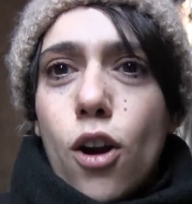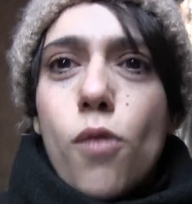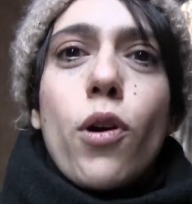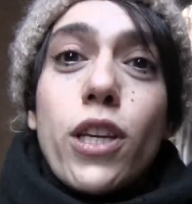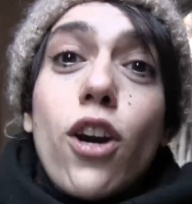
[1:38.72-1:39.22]

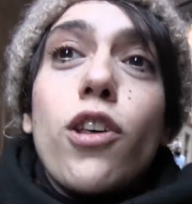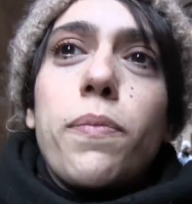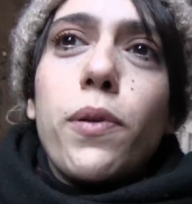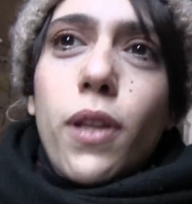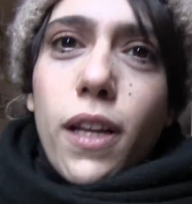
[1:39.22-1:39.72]
como hijo de
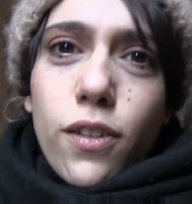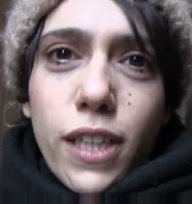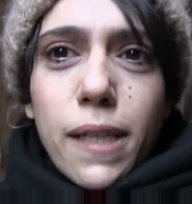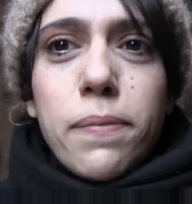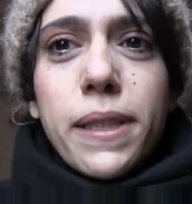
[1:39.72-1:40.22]
puta, ¿no?
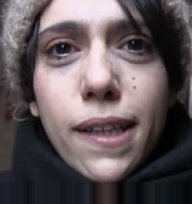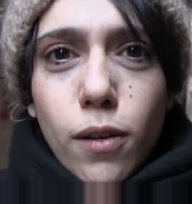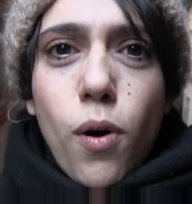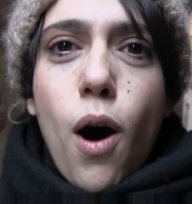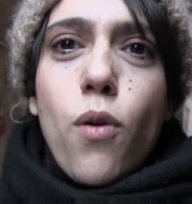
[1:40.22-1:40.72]
Que remite
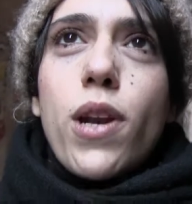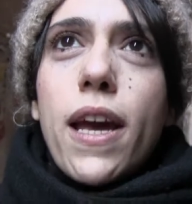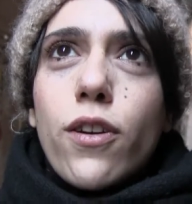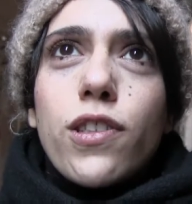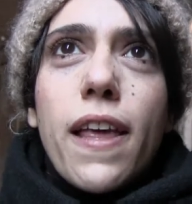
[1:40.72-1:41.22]
como a
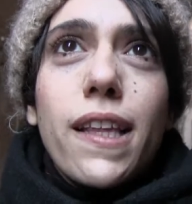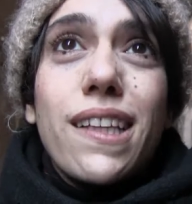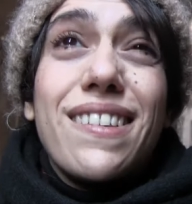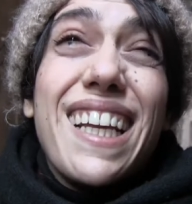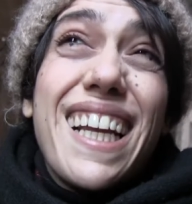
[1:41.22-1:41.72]
una cosa
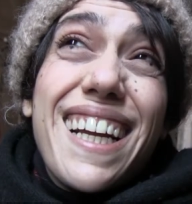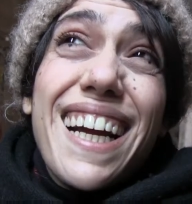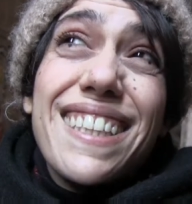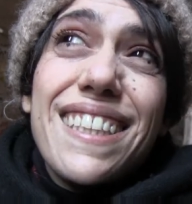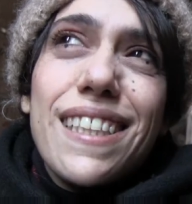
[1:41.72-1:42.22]
de,
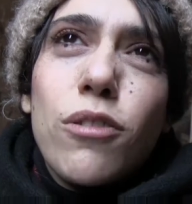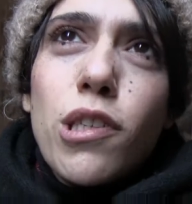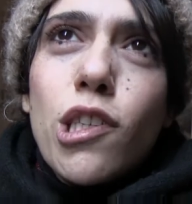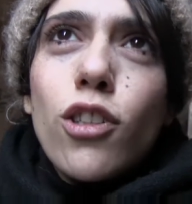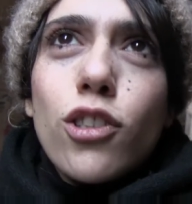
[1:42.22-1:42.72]
casi
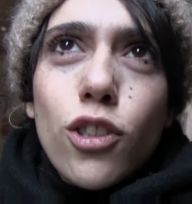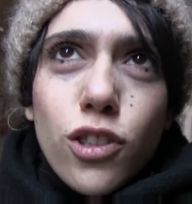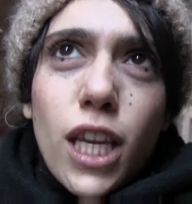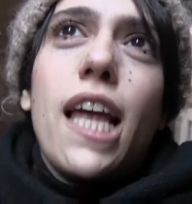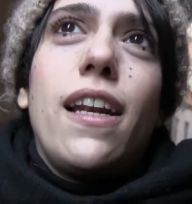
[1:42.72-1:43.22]
situación
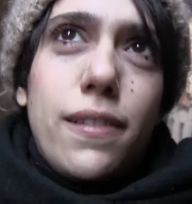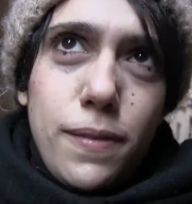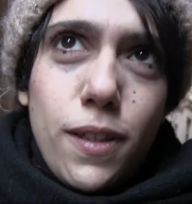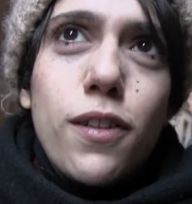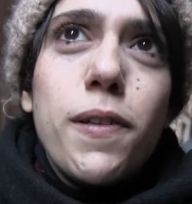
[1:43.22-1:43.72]
social,
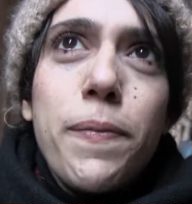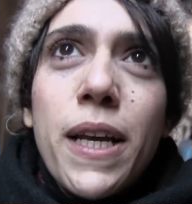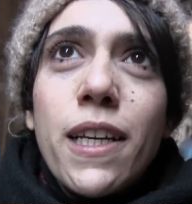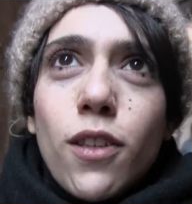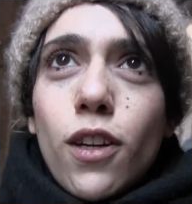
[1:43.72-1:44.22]
¿no?
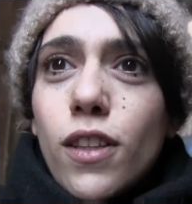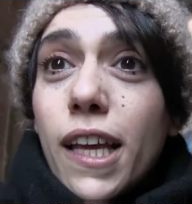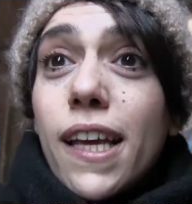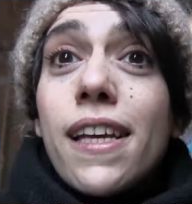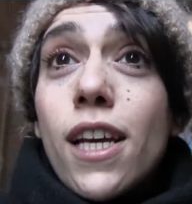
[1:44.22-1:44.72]
Son
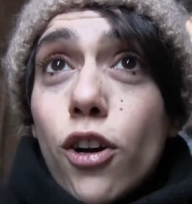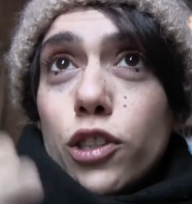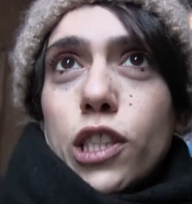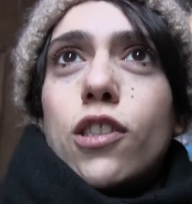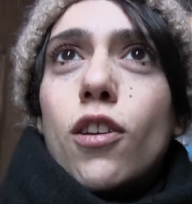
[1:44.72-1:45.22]
de
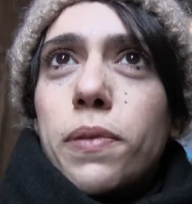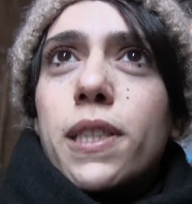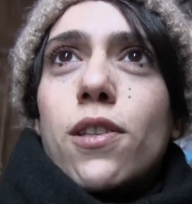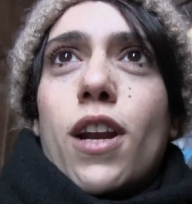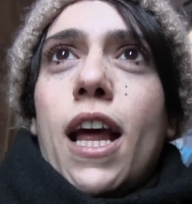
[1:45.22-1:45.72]
condición
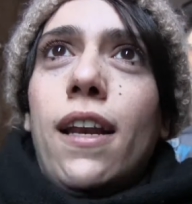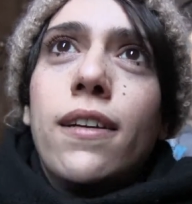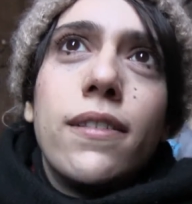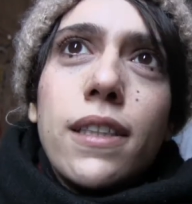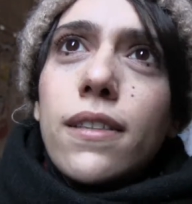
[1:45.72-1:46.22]
personal.
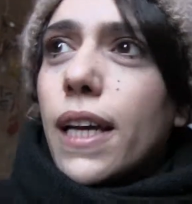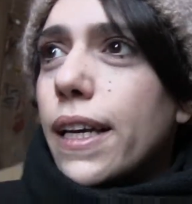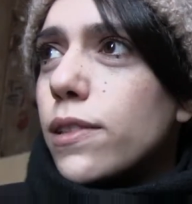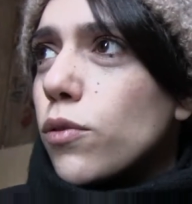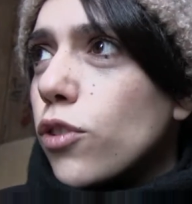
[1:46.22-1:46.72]

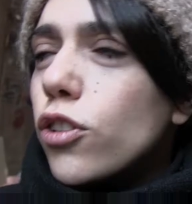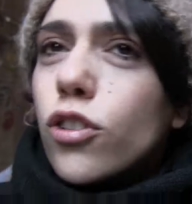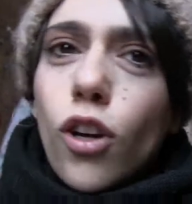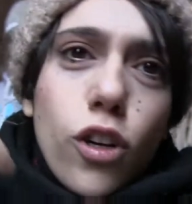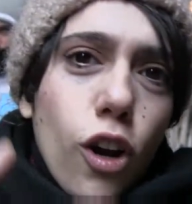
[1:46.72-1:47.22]
Es un
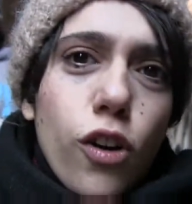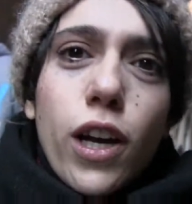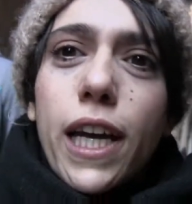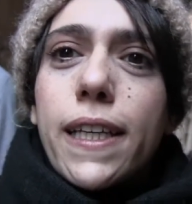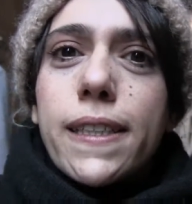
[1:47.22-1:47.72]
tonto, no lo
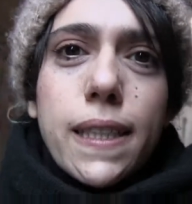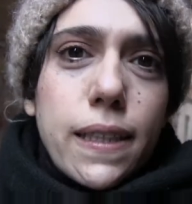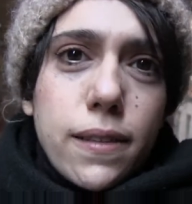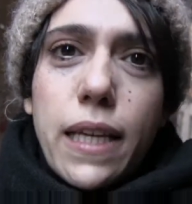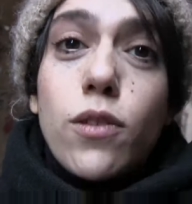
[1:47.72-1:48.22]
es,
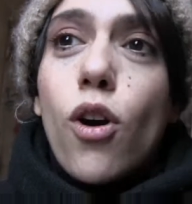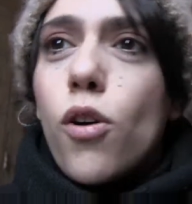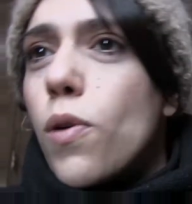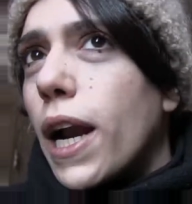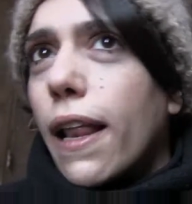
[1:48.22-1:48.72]
es, es un
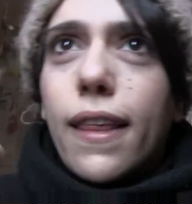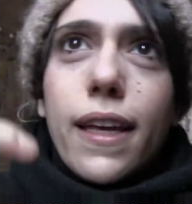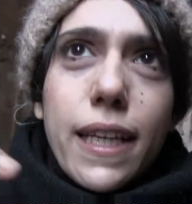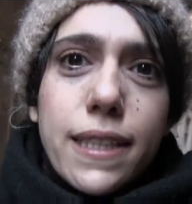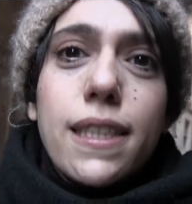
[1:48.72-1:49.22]

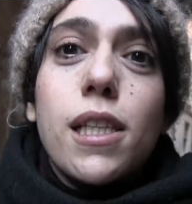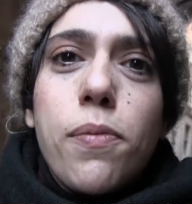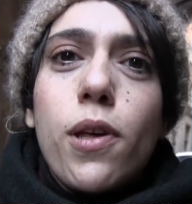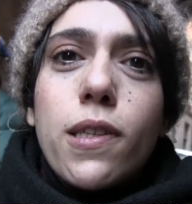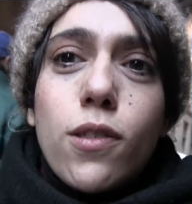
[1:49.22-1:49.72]
cobarde, este
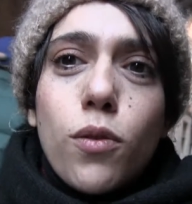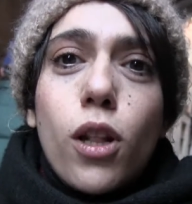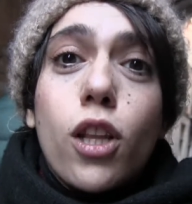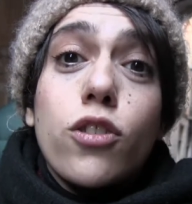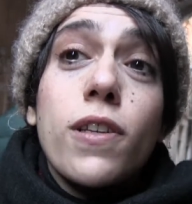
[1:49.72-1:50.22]
tipo de
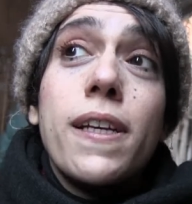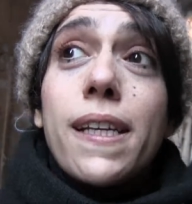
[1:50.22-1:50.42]
insultos